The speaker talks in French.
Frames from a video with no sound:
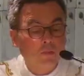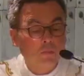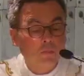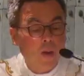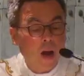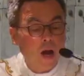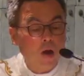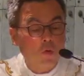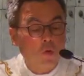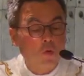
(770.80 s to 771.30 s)

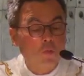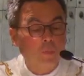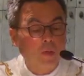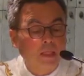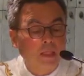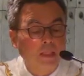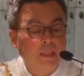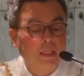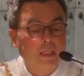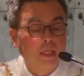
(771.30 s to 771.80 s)
pas
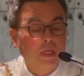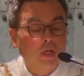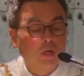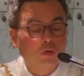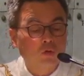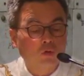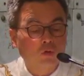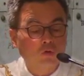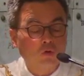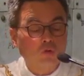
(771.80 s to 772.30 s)
compris
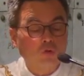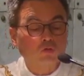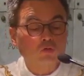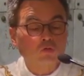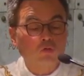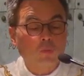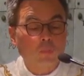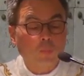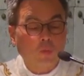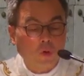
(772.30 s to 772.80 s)
que dans
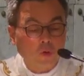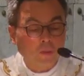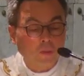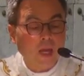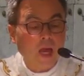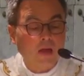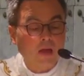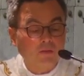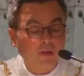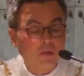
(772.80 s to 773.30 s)
son
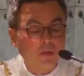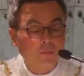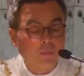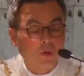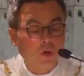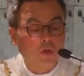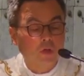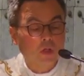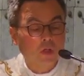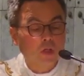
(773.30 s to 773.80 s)
premier
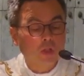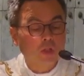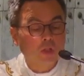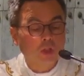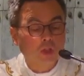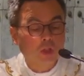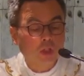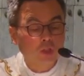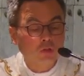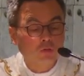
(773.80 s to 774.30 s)
avènement,
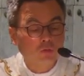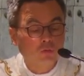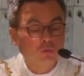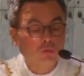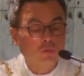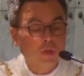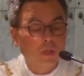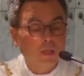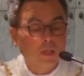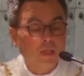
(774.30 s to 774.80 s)

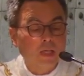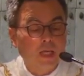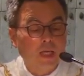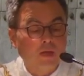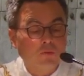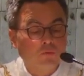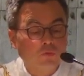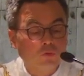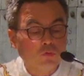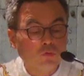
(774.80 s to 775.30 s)
Jésus
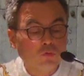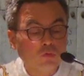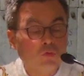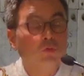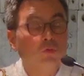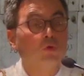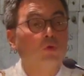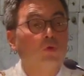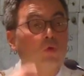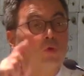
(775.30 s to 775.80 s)
est venu
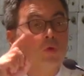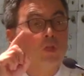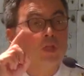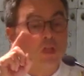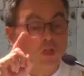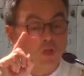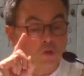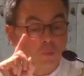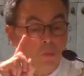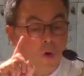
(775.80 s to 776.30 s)

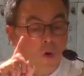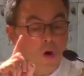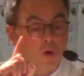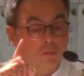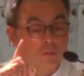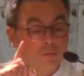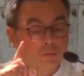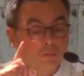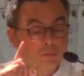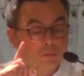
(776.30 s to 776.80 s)

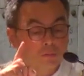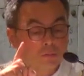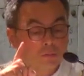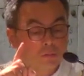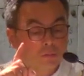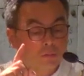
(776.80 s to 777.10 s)
uniquement